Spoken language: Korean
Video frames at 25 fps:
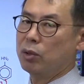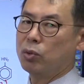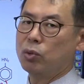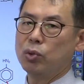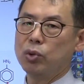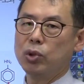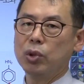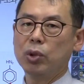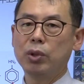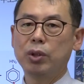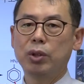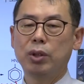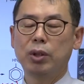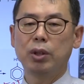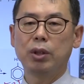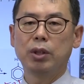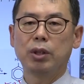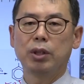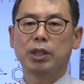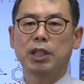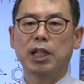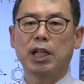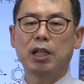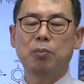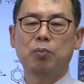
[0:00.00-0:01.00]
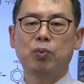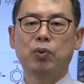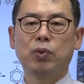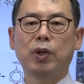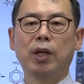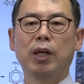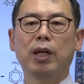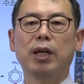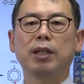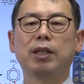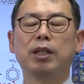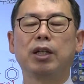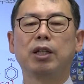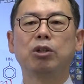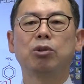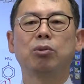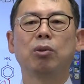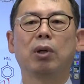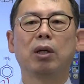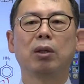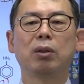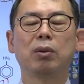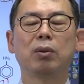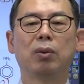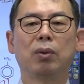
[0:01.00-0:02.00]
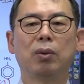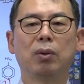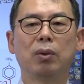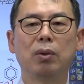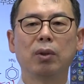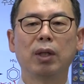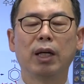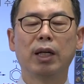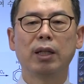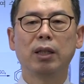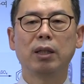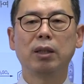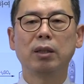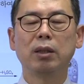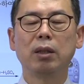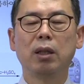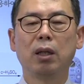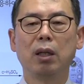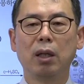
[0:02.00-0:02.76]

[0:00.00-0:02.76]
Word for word: 구조는 잘 분해가 되지도 않고 하는